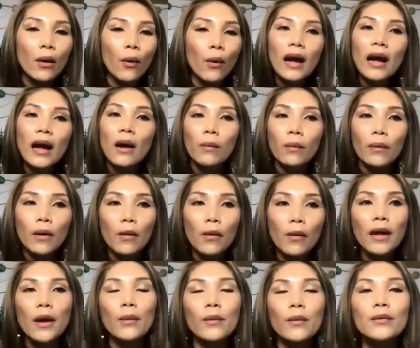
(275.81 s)
khoa học công
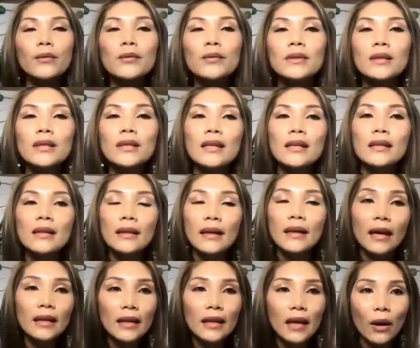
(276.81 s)
nghệ của Nu Skin
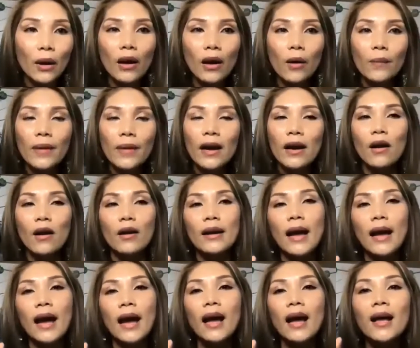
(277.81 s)
các nhà khoa học gia họ
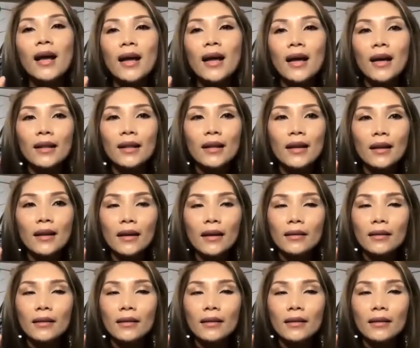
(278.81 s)
đã thì,